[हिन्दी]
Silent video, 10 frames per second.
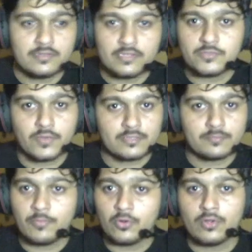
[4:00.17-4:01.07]
इस वक्त मैं
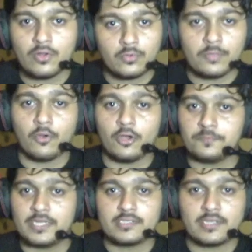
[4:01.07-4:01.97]
बोलूँगा उनको भी बहुत
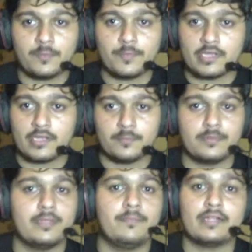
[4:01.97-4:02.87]
मेहनत करना पड़ेगा अपने
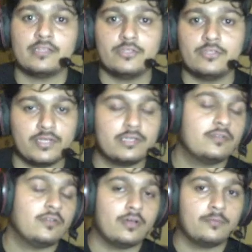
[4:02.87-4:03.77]
बैटिंग यूनिट
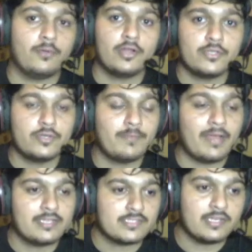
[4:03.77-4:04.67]
और बॉलिंग यूनिट
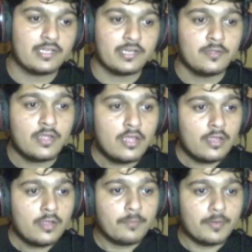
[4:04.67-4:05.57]
बैलेंस करने के लिए
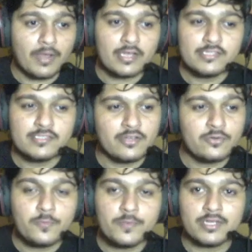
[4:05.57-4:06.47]
बट पाकिस्तान को
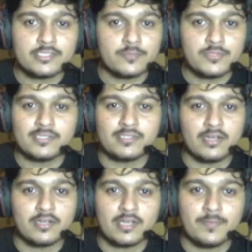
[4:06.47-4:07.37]
भी यार ये सब चीज़ें ध्यान
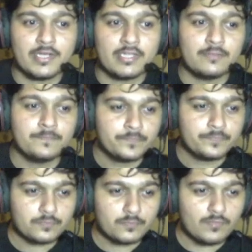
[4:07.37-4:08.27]
रखनी पड़ेगी
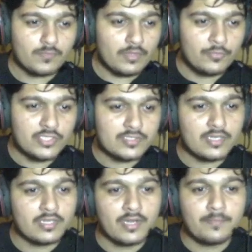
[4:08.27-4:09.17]
मुझे ऐसा
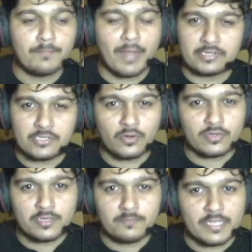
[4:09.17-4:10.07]
लग रहा है बैटिंग
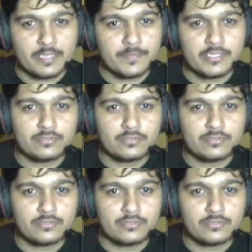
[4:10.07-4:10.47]
ऑर्डर में भी